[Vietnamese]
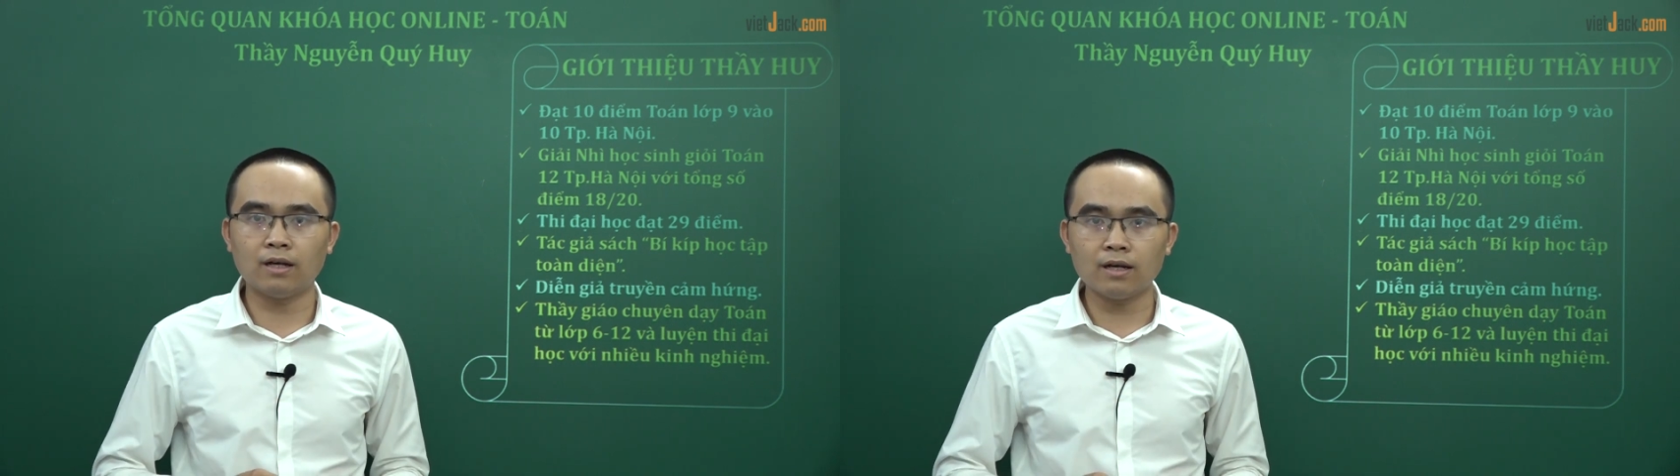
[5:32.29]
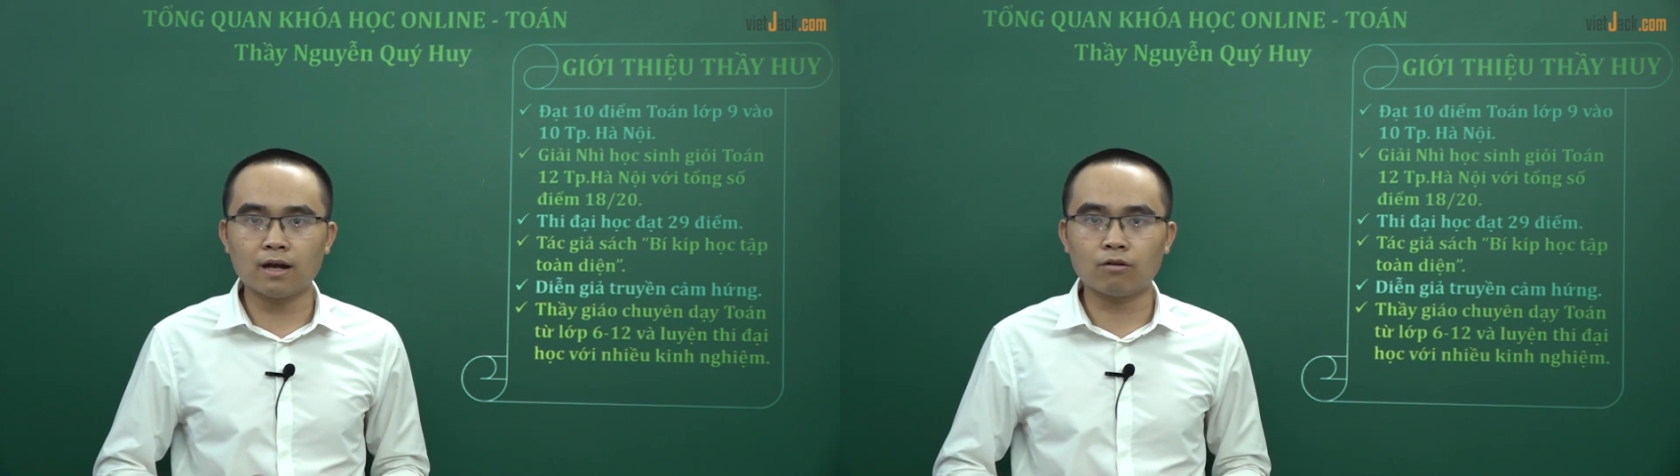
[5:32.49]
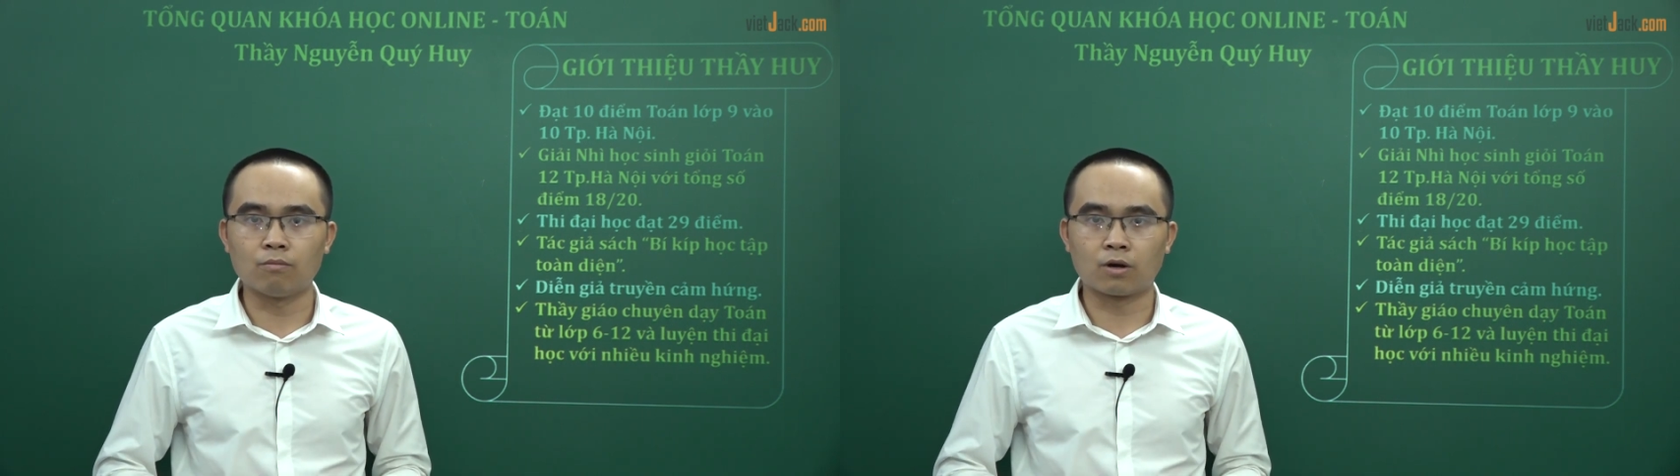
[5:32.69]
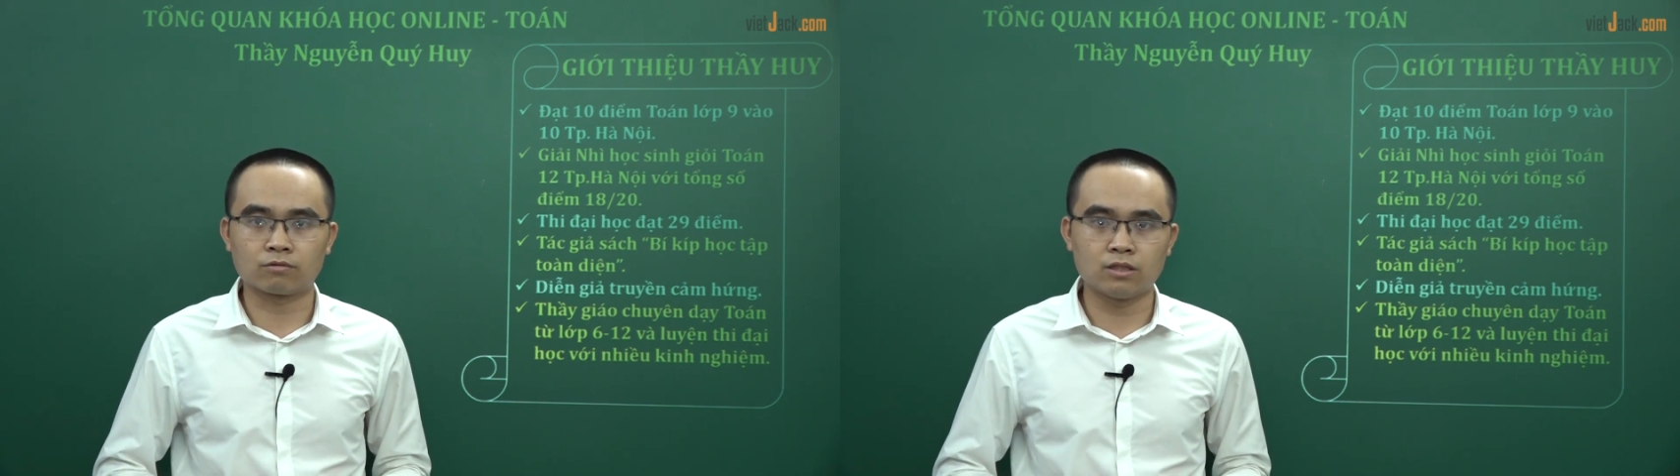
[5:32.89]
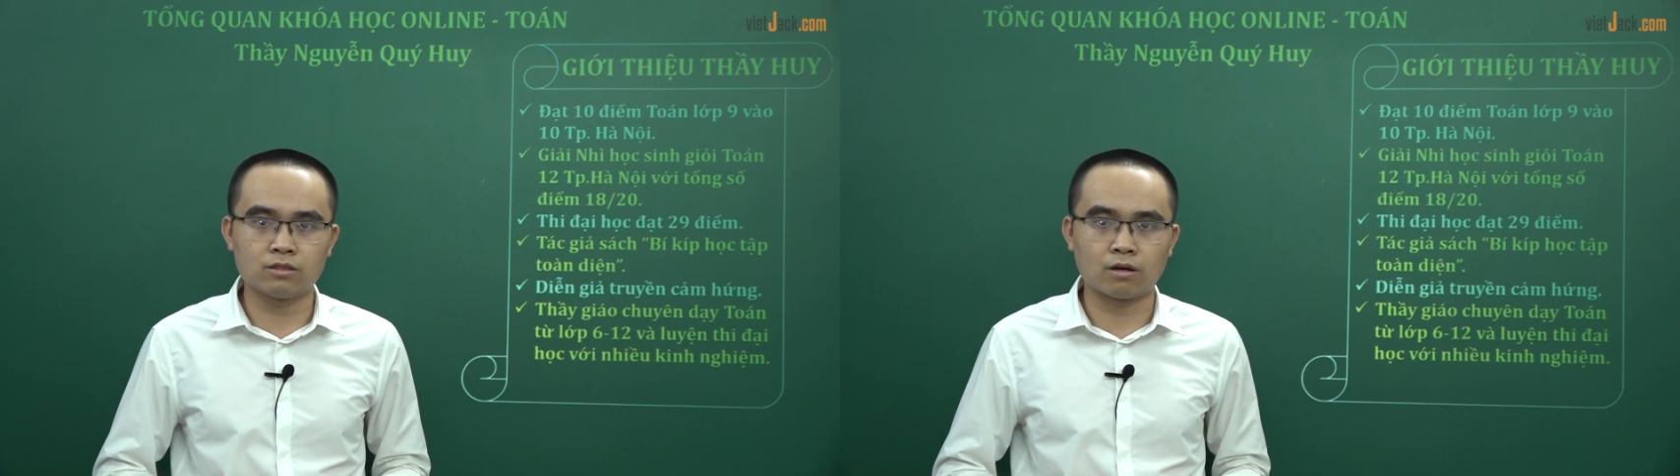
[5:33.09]
kỹ năng của một
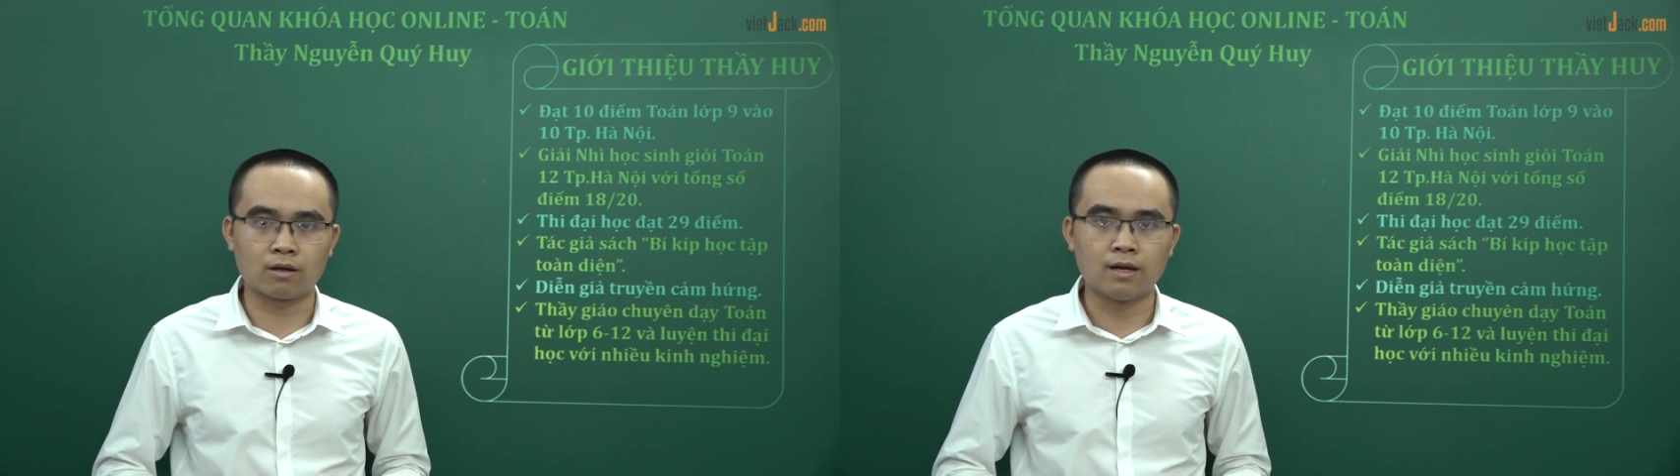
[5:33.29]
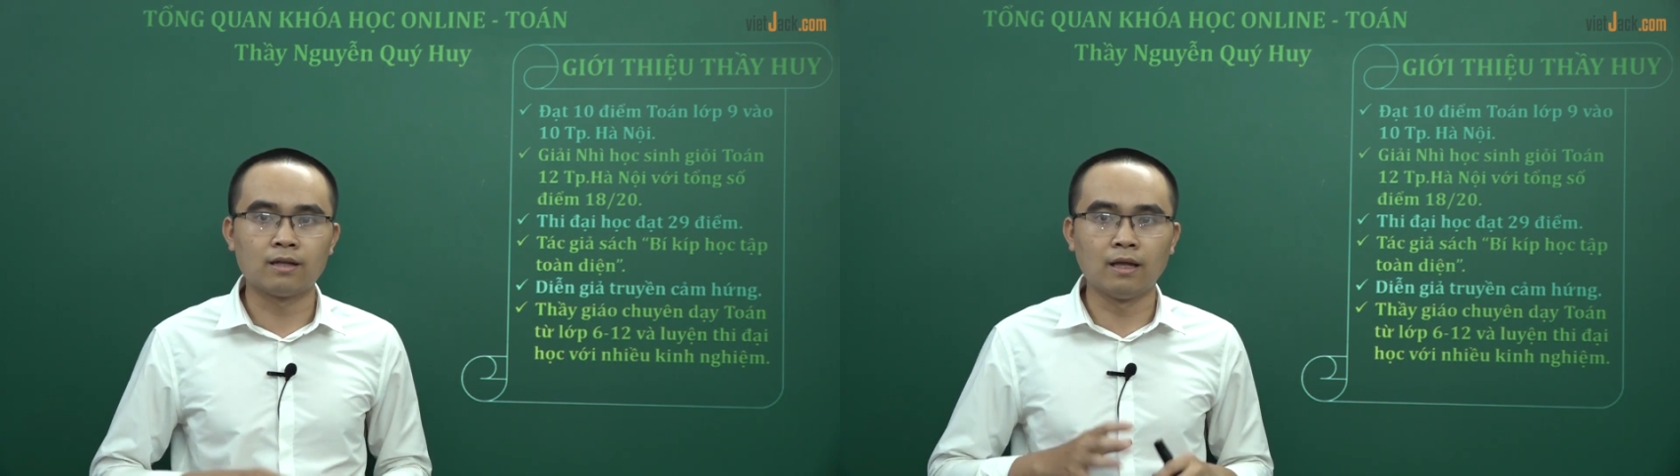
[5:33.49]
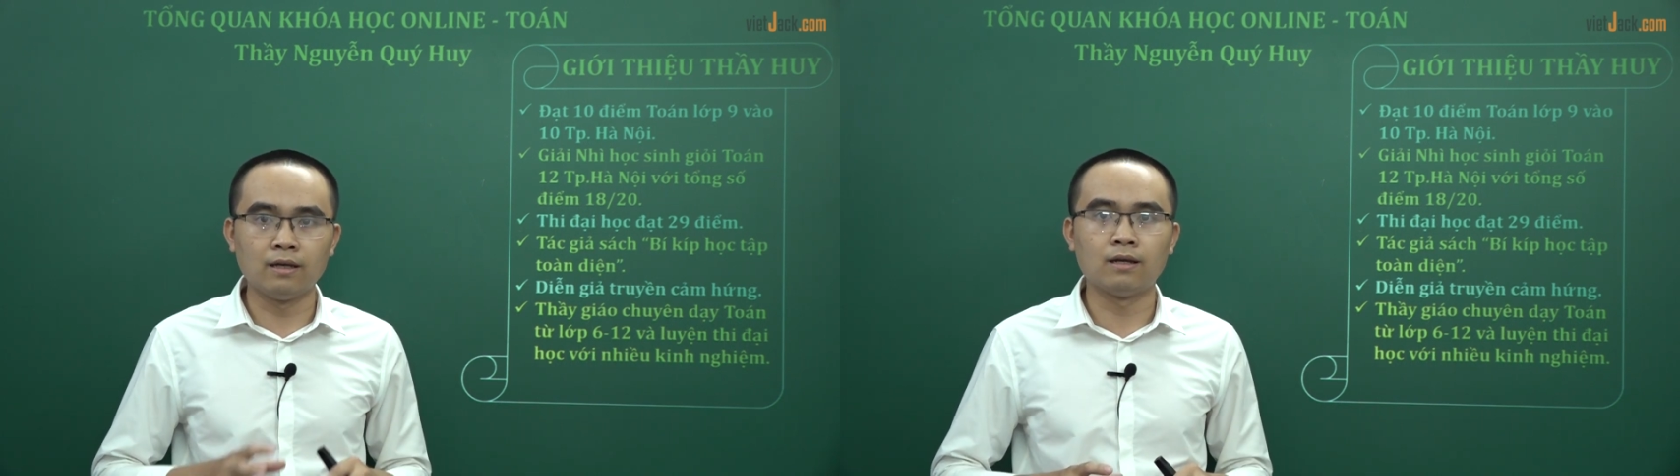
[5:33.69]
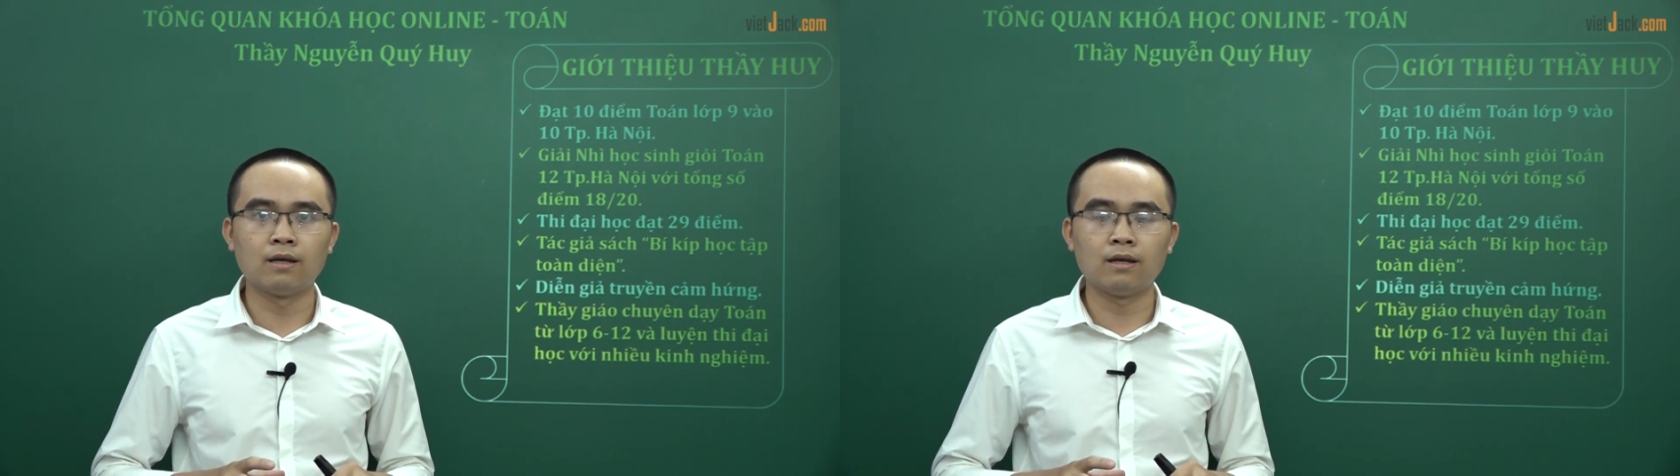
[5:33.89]
học sinh giỏi, thì